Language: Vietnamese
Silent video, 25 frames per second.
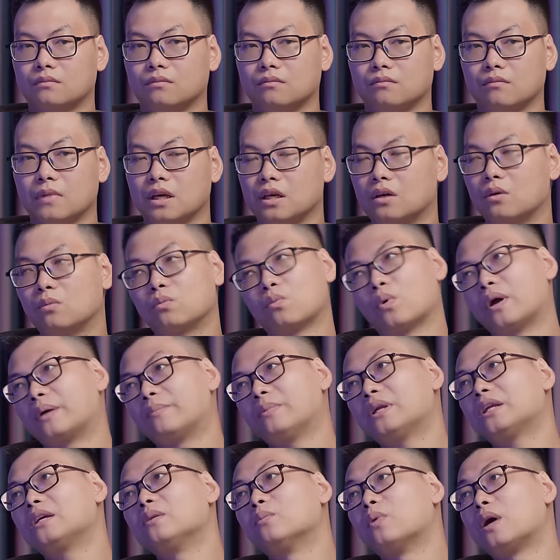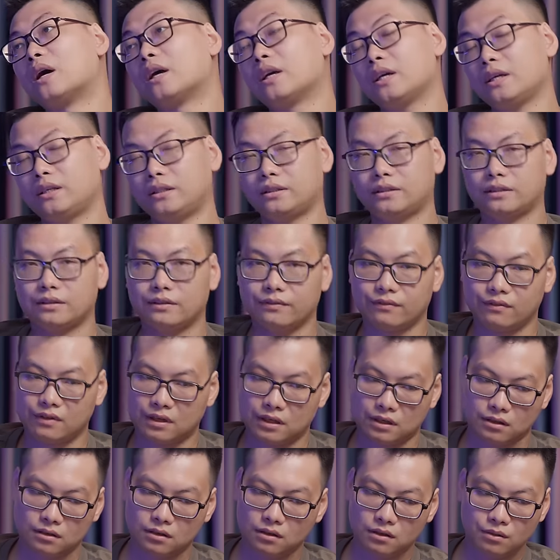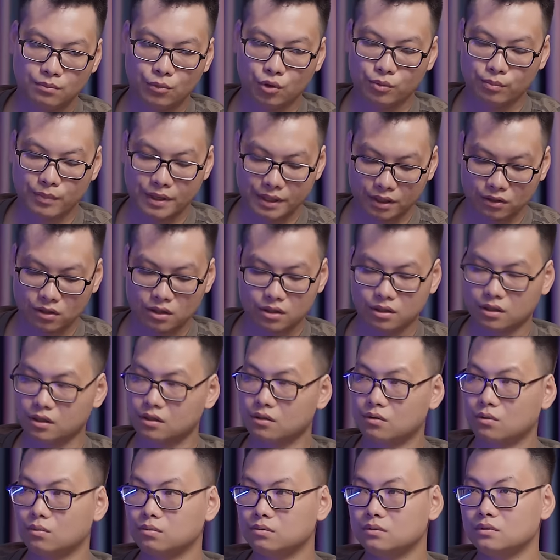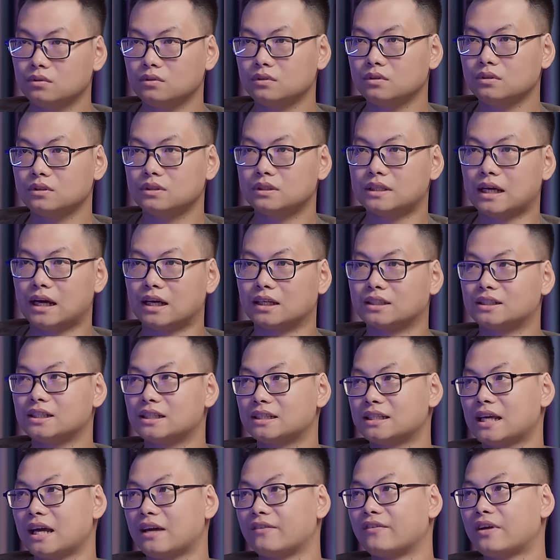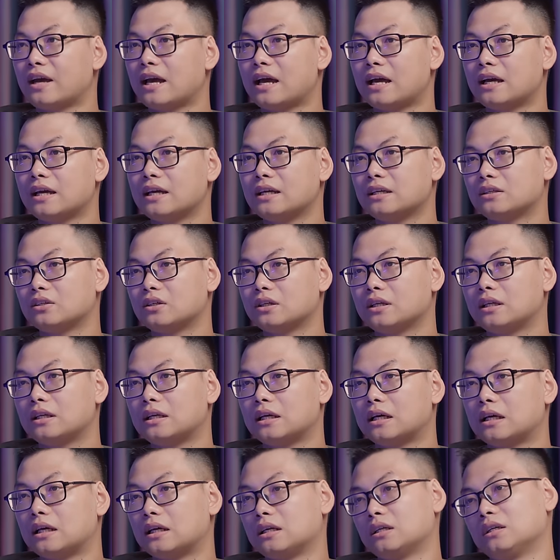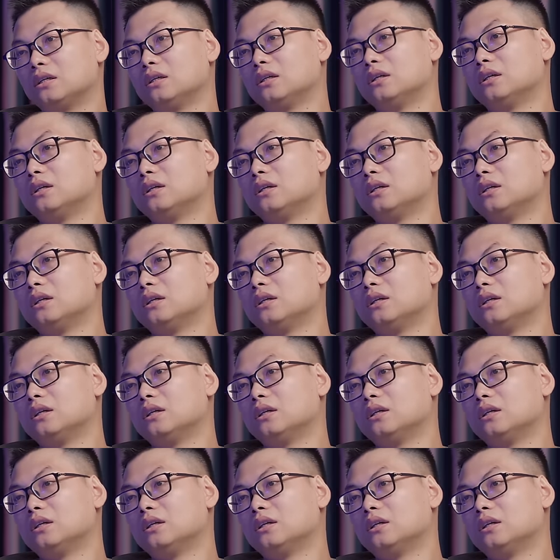mình không quen bất kỳ một ai hết và cứ một mình thôi, cũng chẳng chia sẻ với ai ấy, cho nên là